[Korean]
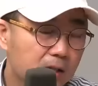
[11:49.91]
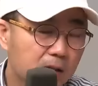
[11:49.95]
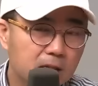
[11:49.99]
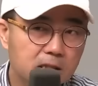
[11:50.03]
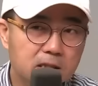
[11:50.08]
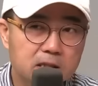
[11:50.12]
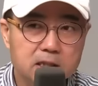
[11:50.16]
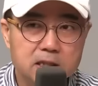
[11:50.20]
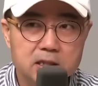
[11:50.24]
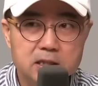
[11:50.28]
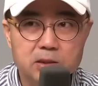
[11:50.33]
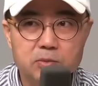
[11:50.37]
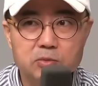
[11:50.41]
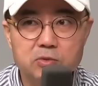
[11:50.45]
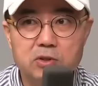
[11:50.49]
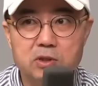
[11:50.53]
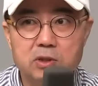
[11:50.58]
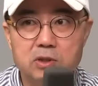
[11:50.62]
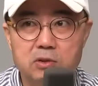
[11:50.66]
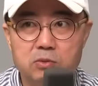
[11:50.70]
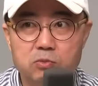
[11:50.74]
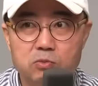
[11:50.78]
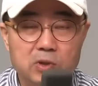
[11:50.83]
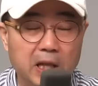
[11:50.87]
택시
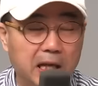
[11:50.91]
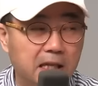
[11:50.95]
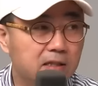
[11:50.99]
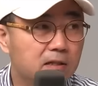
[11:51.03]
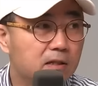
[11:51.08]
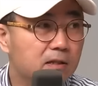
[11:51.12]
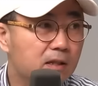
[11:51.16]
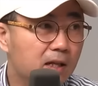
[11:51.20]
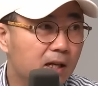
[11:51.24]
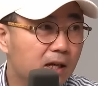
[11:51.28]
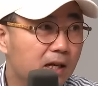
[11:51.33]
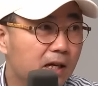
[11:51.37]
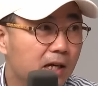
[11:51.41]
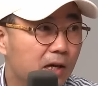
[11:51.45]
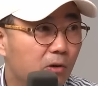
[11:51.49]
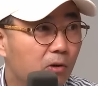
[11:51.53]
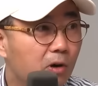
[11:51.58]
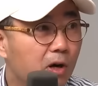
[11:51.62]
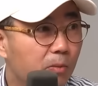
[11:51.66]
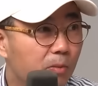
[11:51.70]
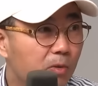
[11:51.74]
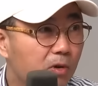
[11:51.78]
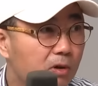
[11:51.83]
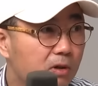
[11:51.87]
기사분이 다쳤다라고
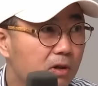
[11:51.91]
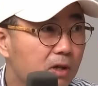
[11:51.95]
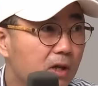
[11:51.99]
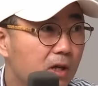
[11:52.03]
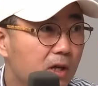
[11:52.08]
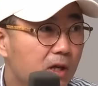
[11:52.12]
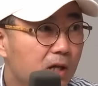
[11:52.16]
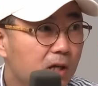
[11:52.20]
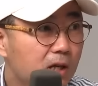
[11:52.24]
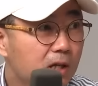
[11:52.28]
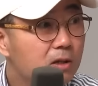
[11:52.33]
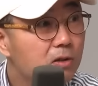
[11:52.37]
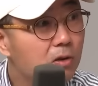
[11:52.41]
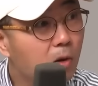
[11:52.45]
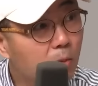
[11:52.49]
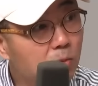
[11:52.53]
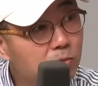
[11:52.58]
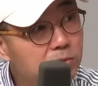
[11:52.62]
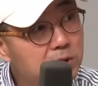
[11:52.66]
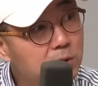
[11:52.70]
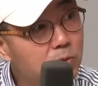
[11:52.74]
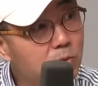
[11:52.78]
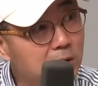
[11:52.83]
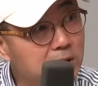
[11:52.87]
하면 이건
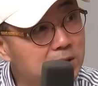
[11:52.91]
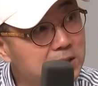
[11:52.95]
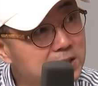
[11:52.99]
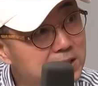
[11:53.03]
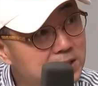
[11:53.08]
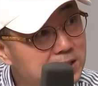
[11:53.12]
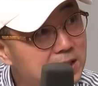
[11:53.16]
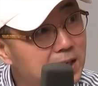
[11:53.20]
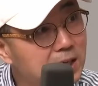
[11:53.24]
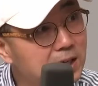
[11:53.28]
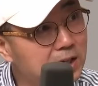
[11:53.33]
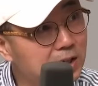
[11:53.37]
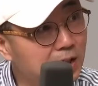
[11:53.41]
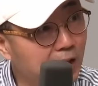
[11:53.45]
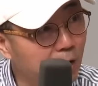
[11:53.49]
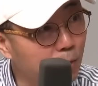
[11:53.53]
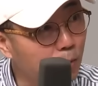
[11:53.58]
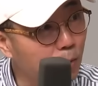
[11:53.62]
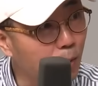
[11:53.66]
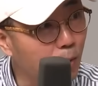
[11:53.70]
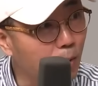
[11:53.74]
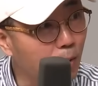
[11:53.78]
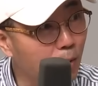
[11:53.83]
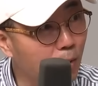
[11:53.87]
업무상 과실치상이
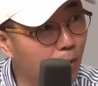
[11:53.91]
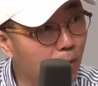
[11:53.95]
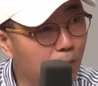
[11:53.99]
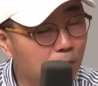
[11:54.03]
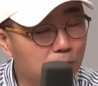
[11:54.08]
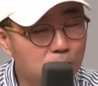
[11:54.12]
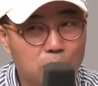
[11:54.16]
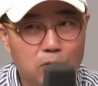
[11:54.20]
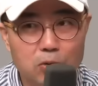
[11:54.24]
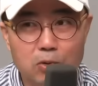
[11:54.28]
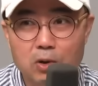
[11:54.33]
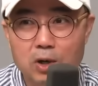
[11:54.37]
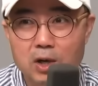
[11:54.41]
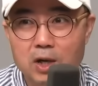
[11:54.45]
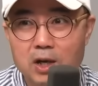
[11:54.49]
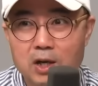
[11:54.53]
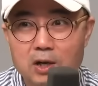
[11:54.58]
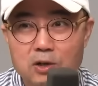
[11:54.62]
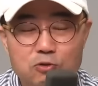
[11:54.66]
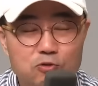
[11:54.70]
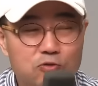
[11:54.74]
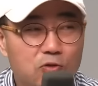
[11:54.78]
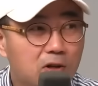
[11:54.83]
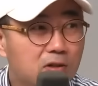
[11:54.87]
되고 네. 또
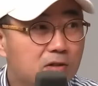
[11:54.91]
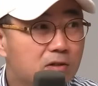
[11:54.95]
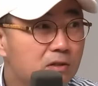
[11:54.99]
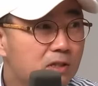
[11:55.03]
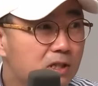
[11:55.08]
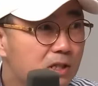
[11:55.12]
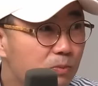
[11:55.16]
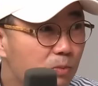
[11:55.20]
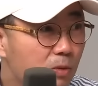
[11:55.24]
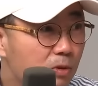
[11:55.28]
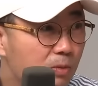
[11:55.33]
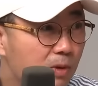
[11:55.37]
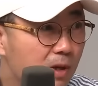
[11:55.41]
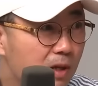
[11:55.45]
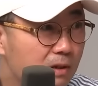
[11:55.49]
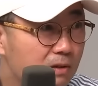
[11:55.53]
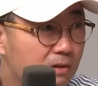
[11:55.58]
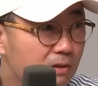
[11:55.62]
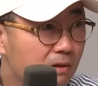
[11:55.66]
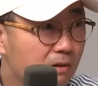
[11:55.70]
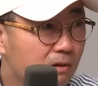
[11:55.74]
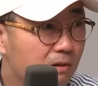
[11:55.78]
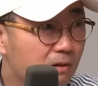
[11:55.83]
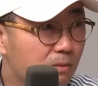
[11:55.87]
중앙선
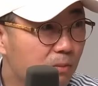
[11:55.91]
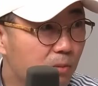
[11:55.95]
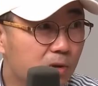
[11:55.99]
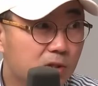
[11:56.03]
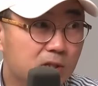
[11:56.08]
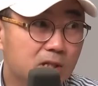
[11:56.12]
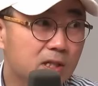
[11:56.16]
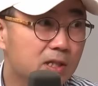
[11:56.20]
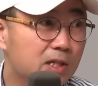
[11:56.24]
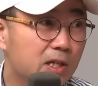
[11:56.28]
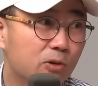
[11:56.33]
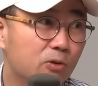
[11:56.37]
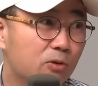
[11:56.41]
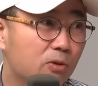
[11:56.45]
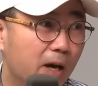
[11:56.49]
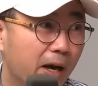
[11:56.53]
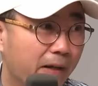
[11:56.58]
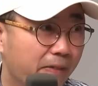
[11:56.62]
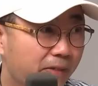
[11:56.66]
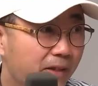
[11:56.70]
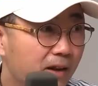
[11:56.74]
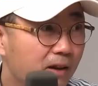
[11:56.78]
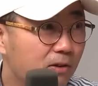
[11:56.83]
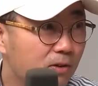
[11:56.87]
침범이라서 면책 네. 사유도
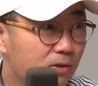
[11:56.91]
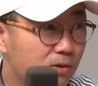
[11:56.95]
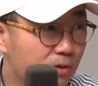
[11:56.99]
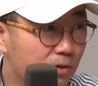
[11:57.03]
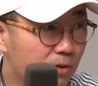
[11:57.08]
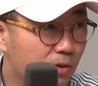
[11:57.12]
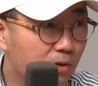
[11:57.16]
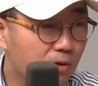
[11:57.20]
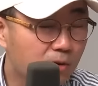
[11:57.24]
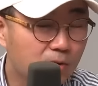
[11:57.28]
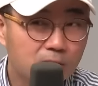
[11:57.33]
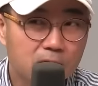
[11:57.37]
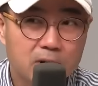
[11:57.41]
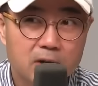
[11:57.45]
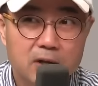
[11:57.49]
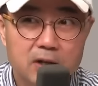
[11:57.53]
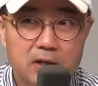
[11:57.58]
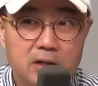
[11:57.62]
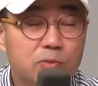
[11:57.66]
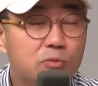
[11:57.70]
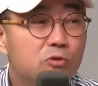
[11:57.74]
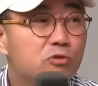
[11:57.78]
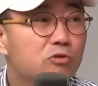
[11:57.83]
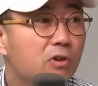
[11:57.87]
안 되거든요. 네.
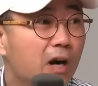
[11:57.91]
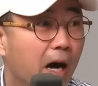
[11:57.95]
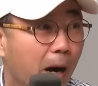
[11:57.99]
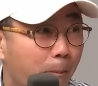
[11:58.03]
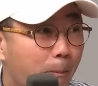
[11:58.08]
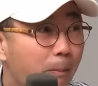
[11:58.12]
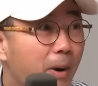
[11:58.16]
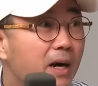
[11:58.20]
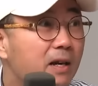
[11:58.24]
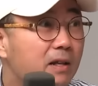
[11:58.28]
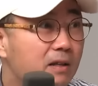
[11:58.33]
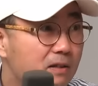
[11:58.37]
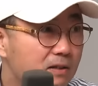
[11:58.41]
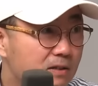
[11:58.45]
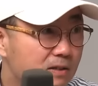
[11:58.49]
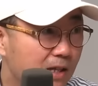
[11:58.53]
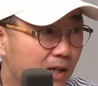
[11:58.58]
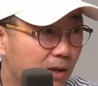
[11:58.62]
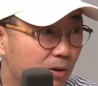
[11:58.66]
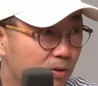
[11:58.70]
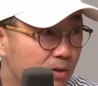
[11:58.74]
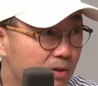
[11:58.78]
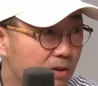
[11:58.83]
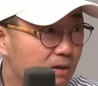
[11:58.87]
음주가 안
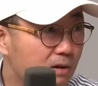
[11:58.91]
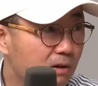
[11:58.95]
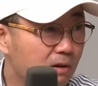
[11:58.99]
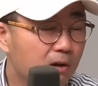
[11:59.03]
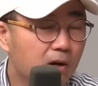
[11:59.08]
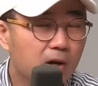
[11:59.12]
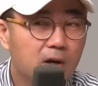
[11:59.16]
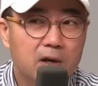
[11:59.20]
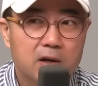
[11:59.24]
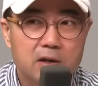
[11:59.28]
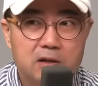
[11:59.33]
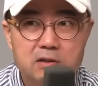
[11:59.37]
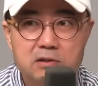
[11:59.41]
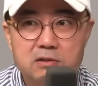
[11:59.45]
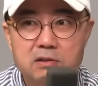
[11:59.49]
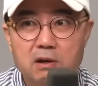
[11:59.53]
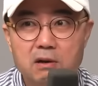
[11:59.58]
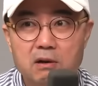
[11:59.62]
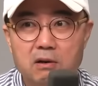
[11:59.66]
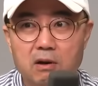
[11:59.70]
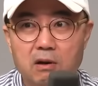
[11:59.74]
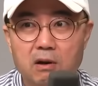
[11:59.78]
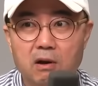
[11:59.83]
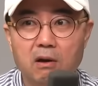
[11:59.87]
밝혀지더라도 설령 네, 네.
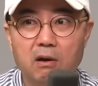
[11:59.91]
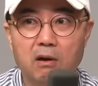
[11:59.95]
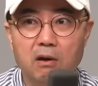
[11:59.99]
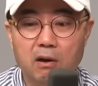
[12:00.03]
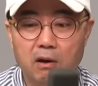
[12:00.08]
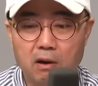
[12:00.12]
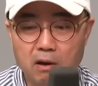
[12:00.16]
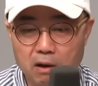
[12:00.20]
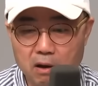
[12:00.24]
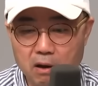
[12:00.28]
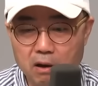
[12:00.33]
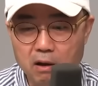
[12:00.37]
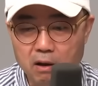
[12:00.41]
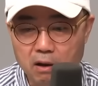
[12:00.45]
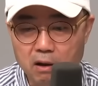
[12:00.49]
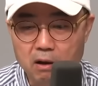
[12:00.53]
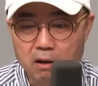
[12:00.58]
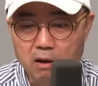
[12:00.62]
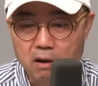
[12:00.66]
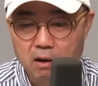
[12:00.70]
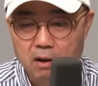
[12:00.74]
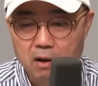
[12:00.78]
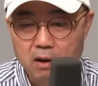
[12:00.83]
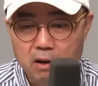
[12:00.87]
중앙선 도주치상이죠.
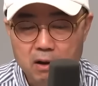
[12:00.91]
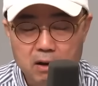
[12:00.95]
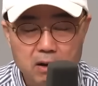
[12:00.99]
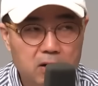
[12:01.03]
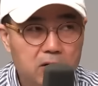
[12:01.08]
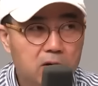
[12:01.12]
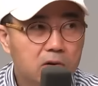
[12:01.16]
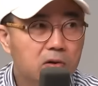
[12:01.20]
도주치상 이거는